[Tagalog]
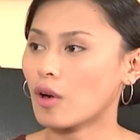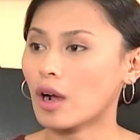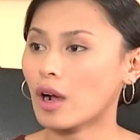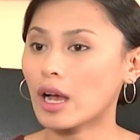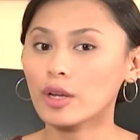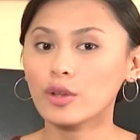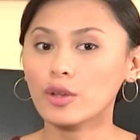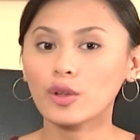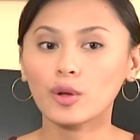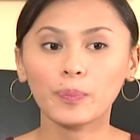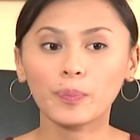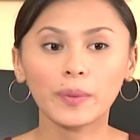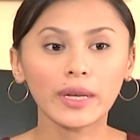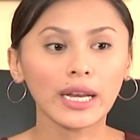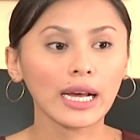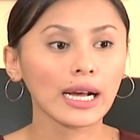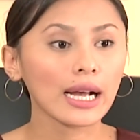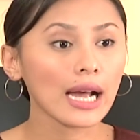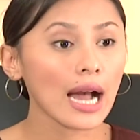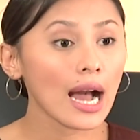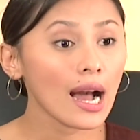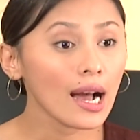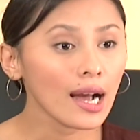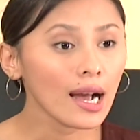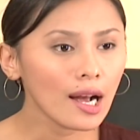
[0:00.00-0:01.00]
kung ano yung
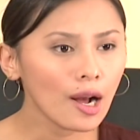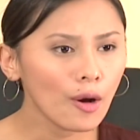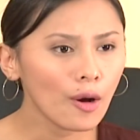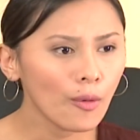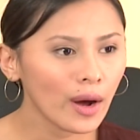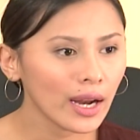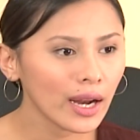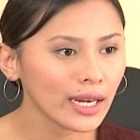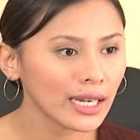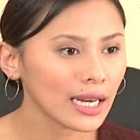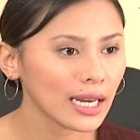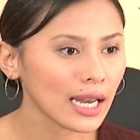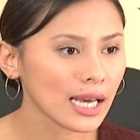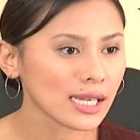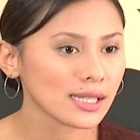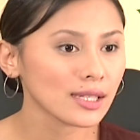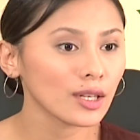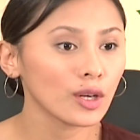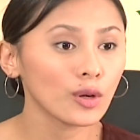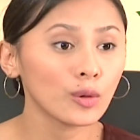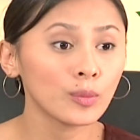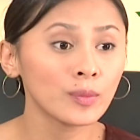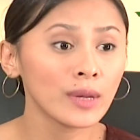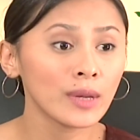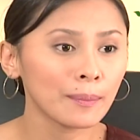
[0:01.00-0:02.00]
pinagagawa nila sa
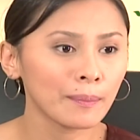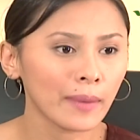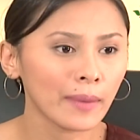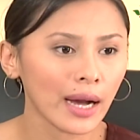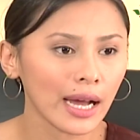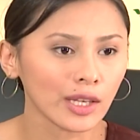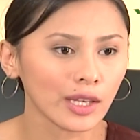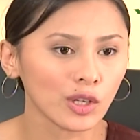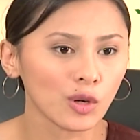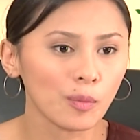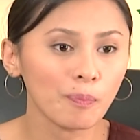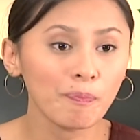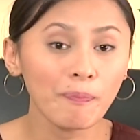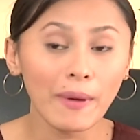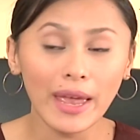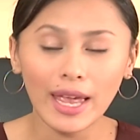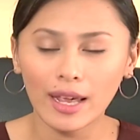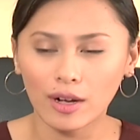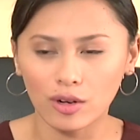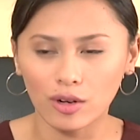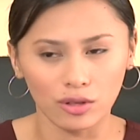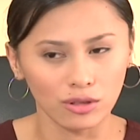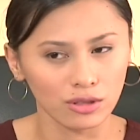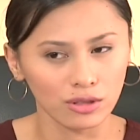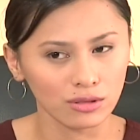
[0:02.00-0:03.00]
loob ng banyo,
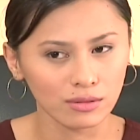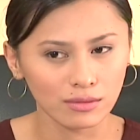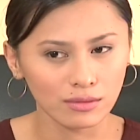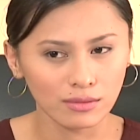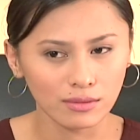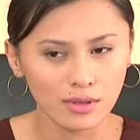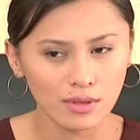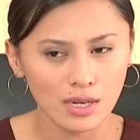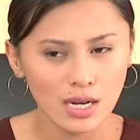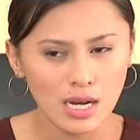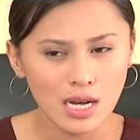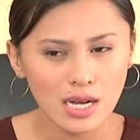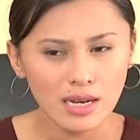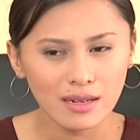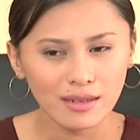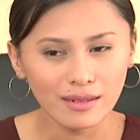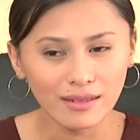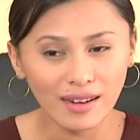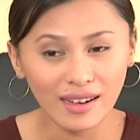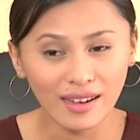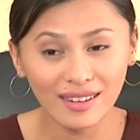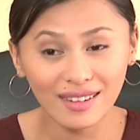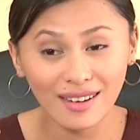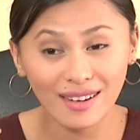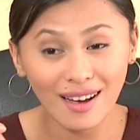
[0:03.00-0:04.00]
pero
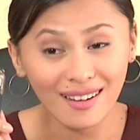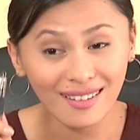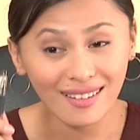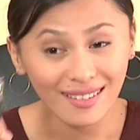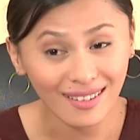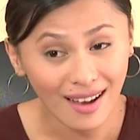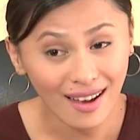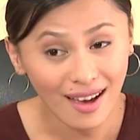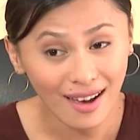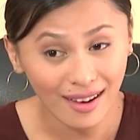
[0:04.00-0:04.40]
nagka